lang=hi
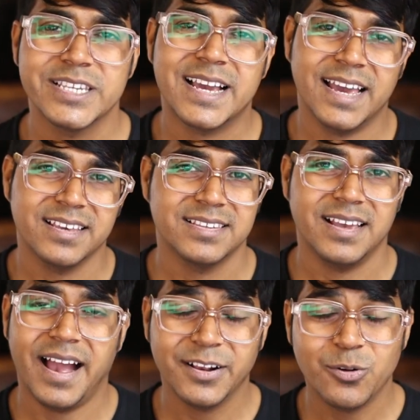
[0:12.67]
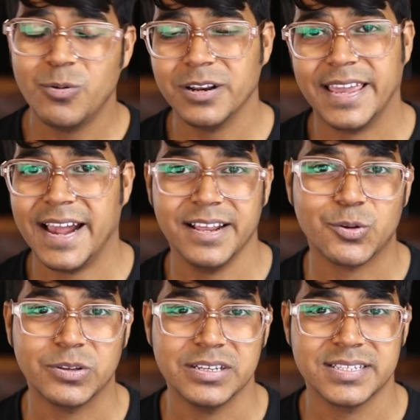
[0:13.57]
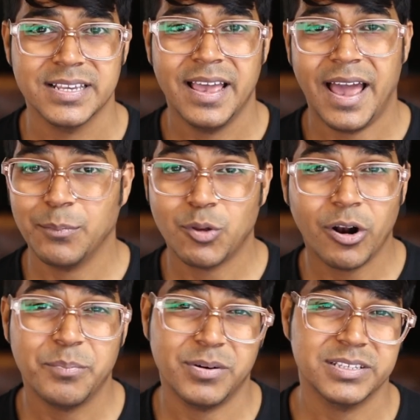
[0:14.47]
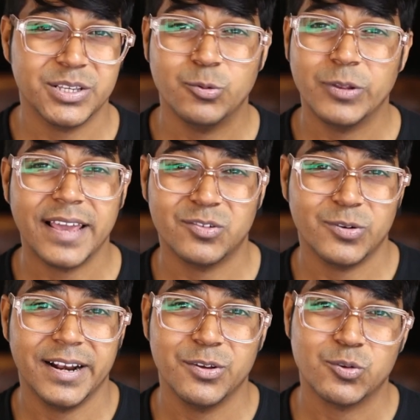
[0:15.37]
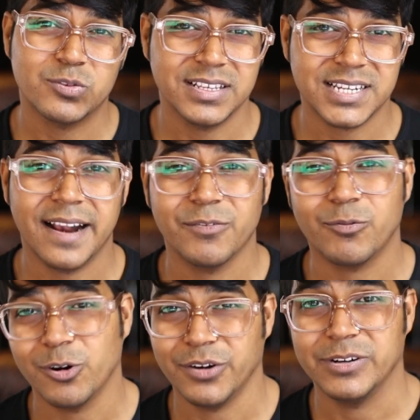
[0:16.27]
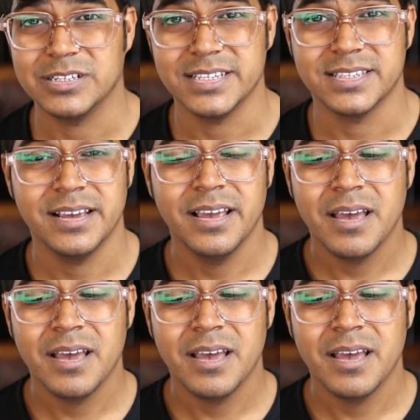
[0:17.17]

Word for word: सी गाइज आई डोंट वॉन्ट गेट इन टू दिस आई एम नॉट अ पर्सन हु लाइक्स टू गेट इन टू सच काइंड ऑफ कॉन्ट्रोवर्सीज